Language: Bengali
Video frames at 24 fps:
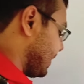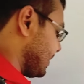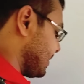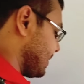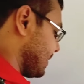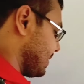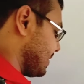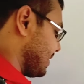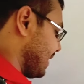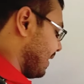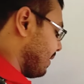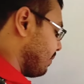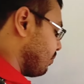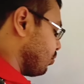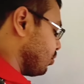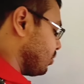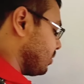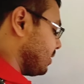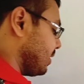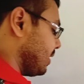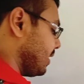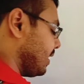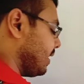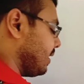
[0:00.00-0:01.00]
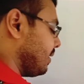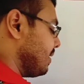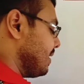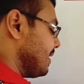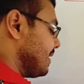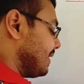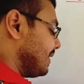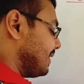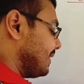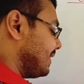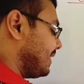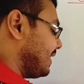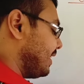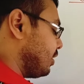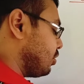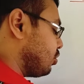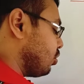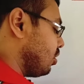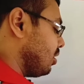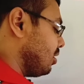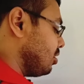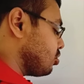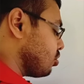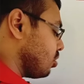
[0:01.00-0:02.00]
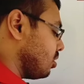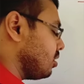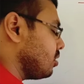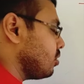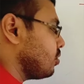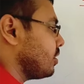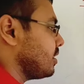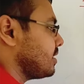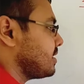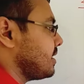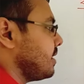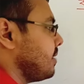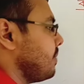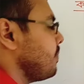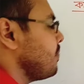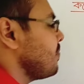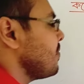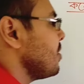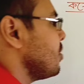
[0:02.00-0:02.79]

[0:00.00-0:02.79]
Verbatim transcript: ঠিক আছে যার মধ্যে ডেটল জল রয়েছে